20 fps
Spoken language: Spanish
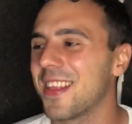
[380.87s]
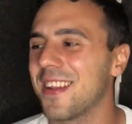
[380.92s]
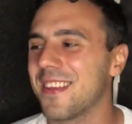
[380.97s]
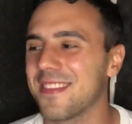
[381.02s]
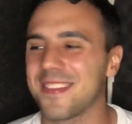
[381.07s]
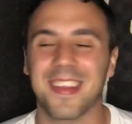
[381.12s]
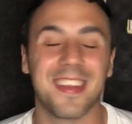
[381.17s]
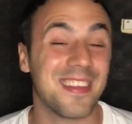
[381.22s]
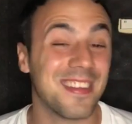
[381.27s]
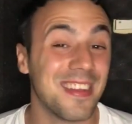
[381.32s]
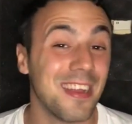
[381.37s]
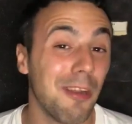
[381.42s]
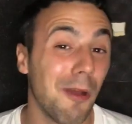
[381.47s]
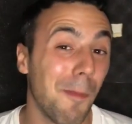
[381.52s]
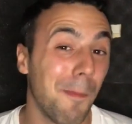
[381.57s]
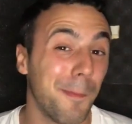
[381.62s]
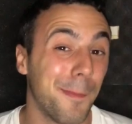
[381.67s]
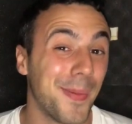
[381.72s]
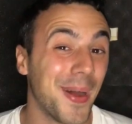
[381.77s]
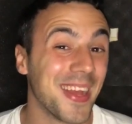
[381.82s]
3 a
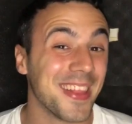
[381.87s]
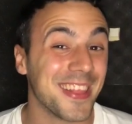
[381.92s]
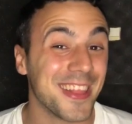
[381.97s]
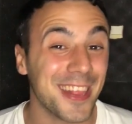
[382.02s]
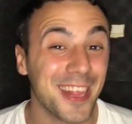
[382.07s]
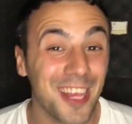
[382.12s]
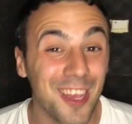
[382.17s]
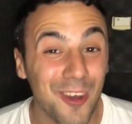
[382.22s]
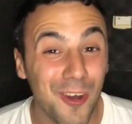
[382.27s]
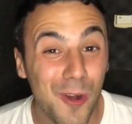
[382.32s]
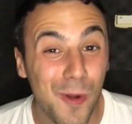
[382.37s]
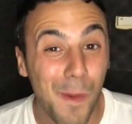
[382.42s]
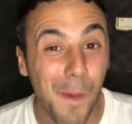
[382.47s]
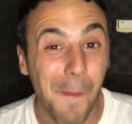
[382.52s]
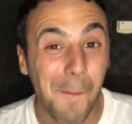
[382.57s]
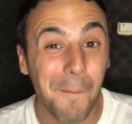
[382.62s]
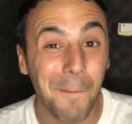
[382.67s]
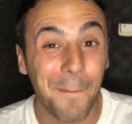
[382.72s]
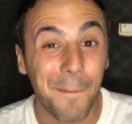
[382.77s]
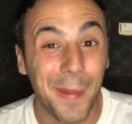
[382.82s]
0, pateó
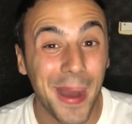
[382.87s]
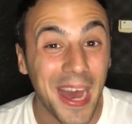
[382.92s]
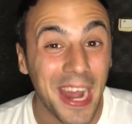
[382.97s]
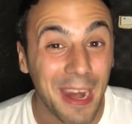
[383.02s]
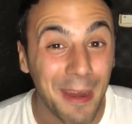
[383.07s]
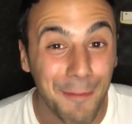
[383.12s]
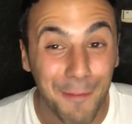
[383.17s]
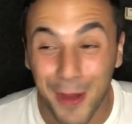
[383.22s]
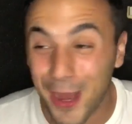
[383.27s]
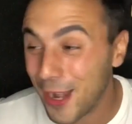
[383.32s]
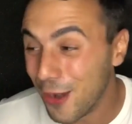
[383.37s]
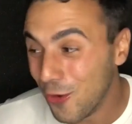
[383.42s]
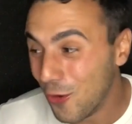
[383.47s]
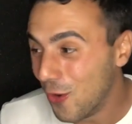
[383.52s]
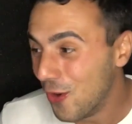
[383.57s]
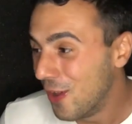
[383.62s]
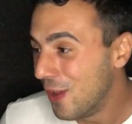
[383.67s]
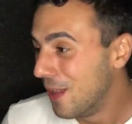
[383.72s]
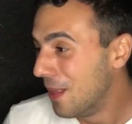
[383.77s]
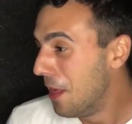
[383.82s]
bárbaro.
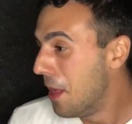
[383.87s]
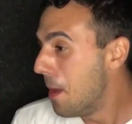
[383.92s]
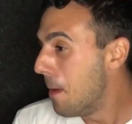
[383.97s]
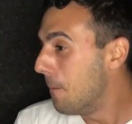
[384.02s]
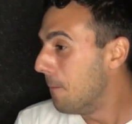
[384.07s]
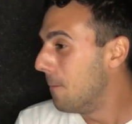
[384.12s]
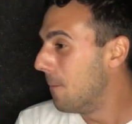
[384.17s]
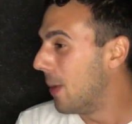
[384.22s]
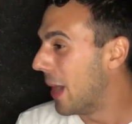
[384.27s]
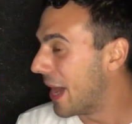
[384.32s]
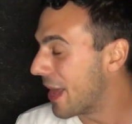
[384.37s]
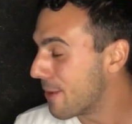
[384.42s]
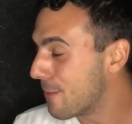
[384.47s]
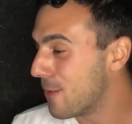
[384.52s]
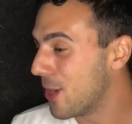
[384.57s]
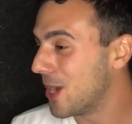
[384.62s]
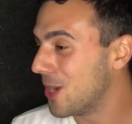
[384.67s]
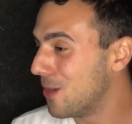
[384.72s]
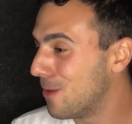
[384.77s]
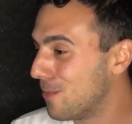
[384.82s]

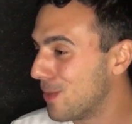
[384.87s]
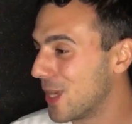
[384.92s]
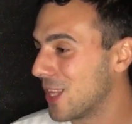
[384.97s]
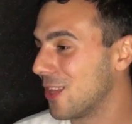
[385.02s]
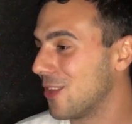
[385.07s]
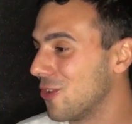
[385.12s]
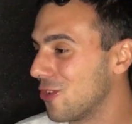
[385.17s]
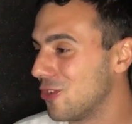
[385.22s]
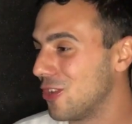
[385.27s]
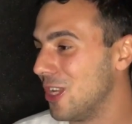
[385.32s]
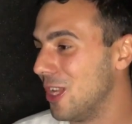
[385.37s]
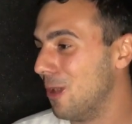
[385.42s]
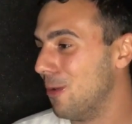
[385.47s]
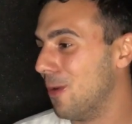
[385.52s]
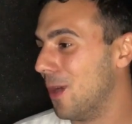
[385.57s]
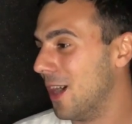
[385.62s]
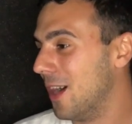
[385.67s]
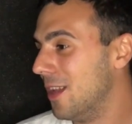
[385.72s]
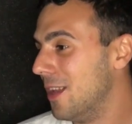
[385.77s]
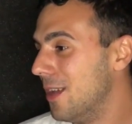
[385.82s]
Bárbaro pateó
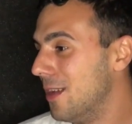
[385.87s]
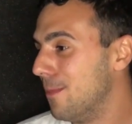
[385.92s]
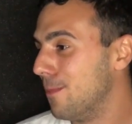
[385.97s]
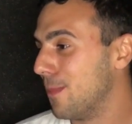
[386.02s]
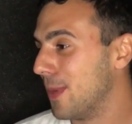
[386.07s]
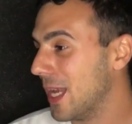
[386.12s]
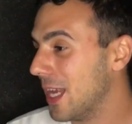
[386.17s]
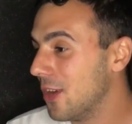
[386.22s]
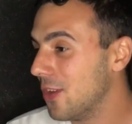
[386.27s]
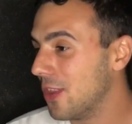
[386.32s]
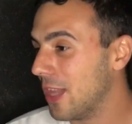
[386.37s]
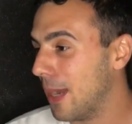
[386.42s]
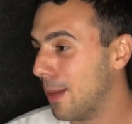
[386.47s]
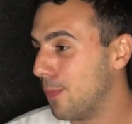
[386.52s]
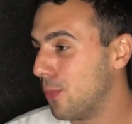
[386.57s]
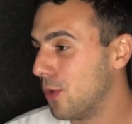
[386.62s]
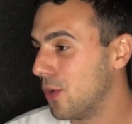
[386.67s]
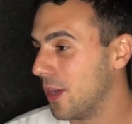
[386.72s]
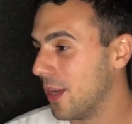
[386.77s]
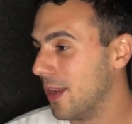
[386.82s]
Silva. Mirá dónde la
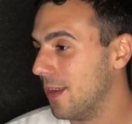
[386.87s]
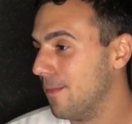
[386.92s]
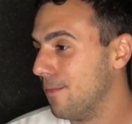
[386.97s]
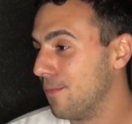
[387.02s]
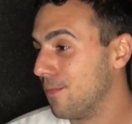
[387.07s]
pone.